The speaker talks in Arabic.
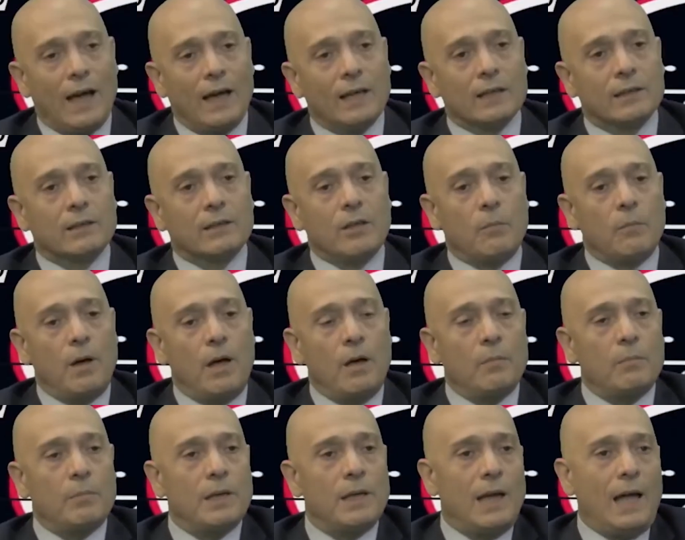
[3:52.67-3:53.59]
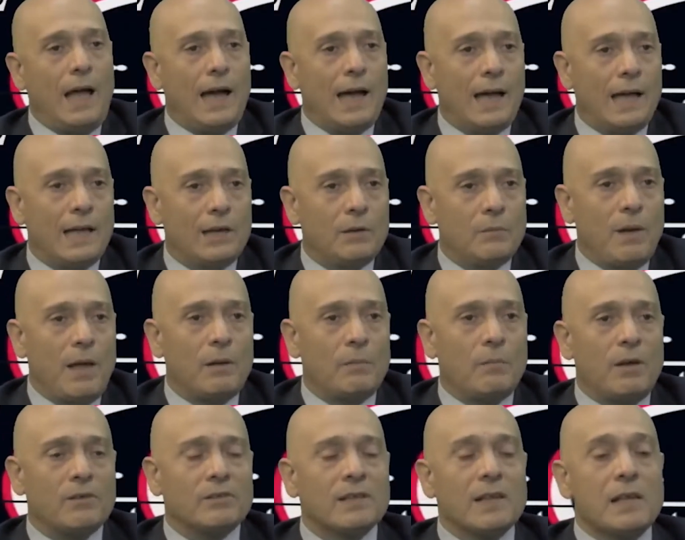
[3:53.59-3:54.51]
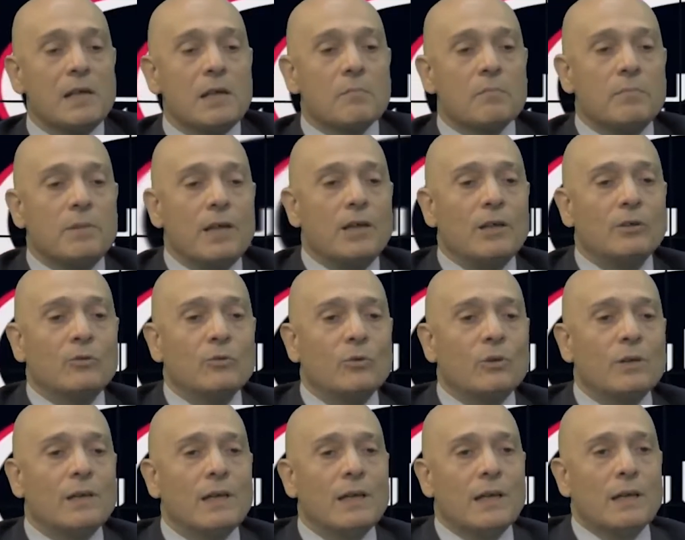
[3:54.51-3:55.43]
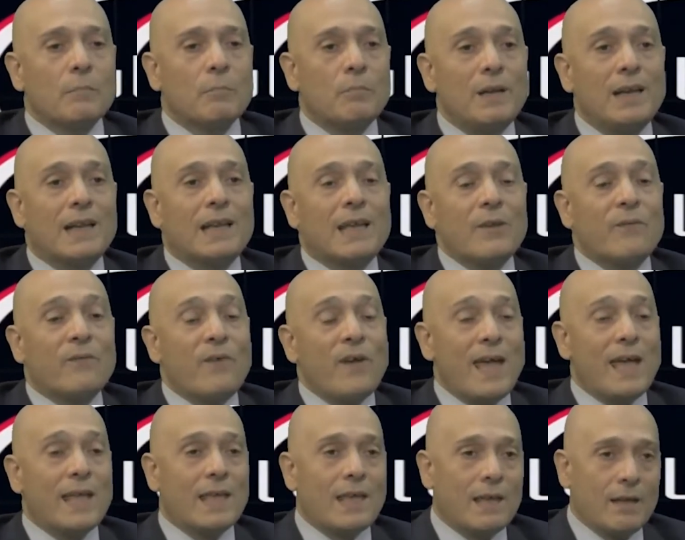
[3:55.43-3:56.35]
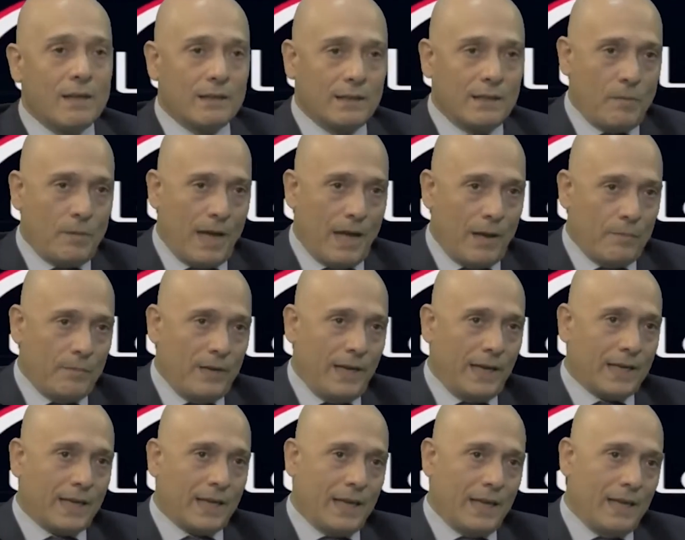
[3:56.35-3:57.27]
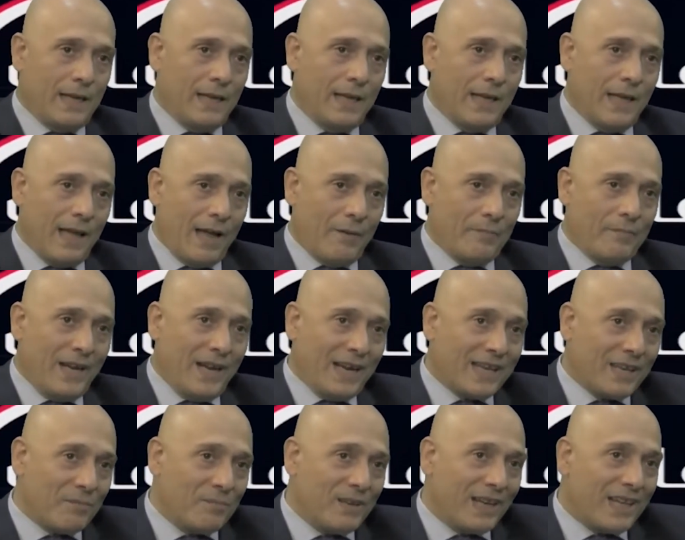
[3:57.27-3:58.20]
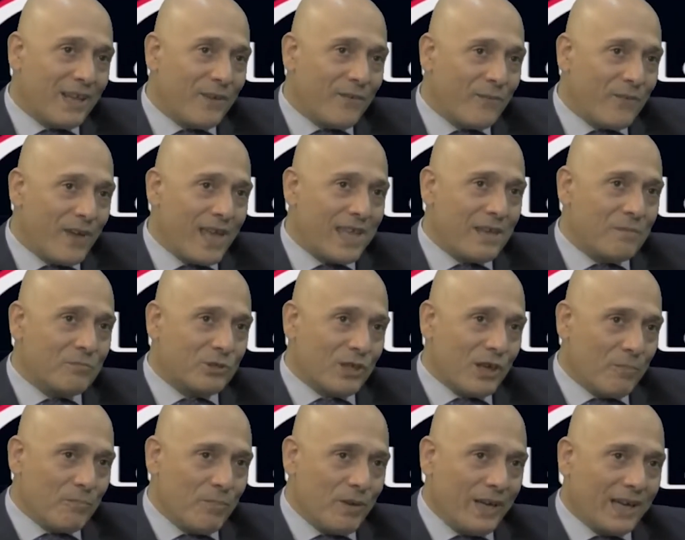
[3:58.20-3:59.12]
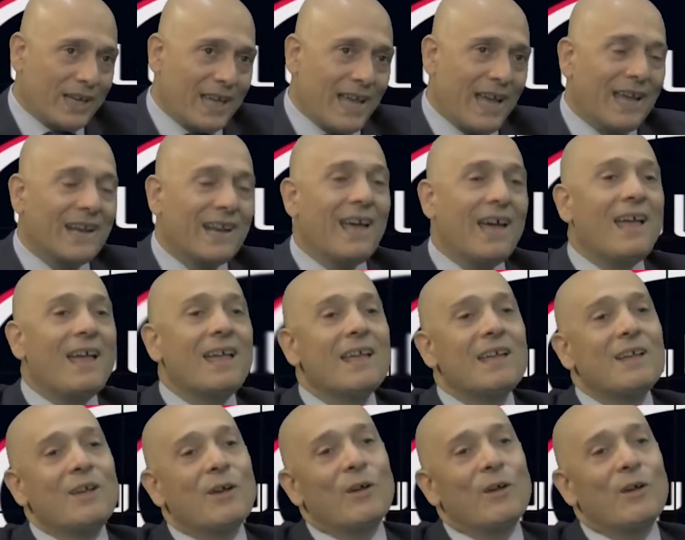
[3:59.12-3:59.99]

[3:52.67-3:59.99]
حق الطبابه حق م. الملبس بيقدر بالكفايه نعم. طيب عم نحكي عم نحكي بالكفايه مش عم بحكي انا